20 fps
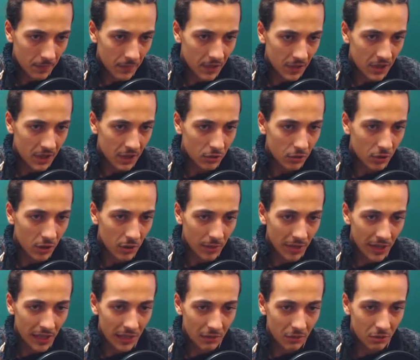Ho già rotto le
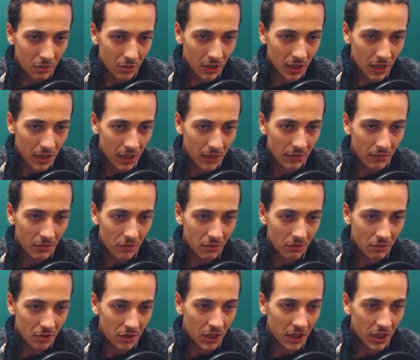palle questo cane, eh, ve lo
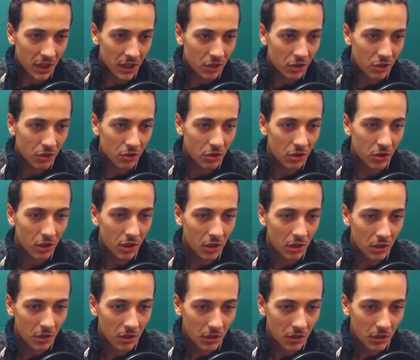devo dire, cacciatori.